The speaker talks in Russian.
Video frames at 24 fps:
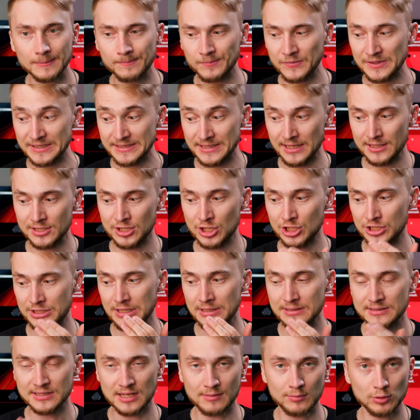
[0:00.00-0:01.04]
Здесь же
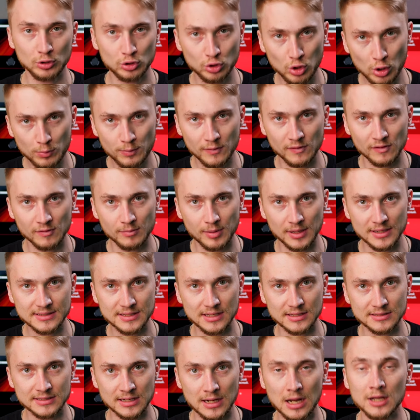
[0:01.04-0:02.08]
стоит самый топовый
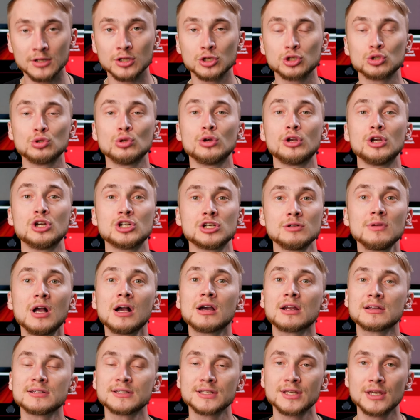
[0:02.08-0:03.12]
процессор, а ночной режим как
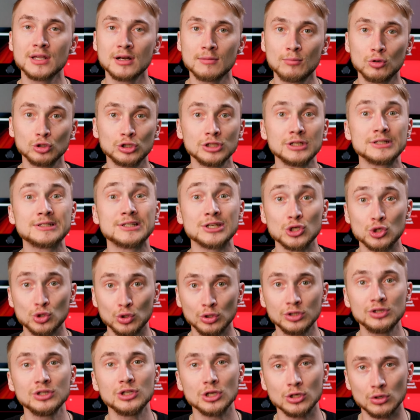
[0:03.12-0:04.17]
раз таки работает за
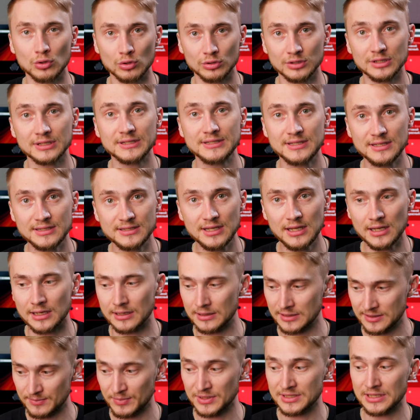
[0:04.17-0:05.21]
счет нейронных сетей,
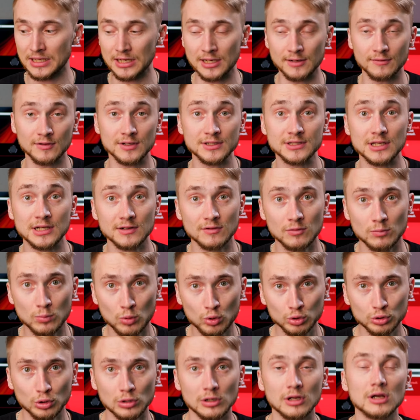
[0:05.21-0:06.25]
специального отдельного
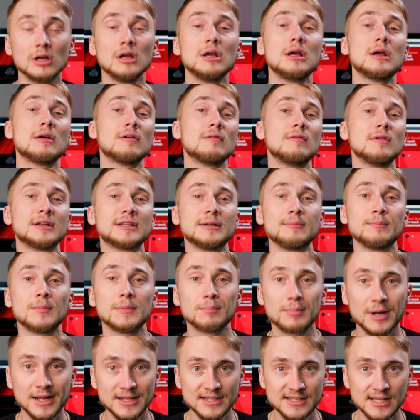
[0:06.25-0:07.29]
модуля в этом
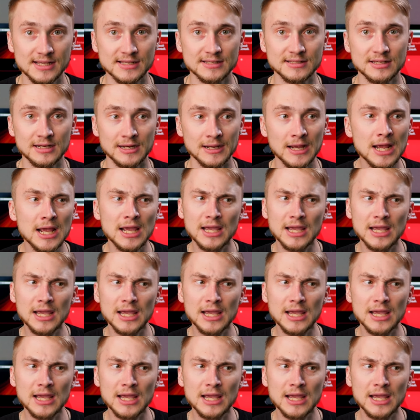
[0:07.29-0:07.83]
процессоре.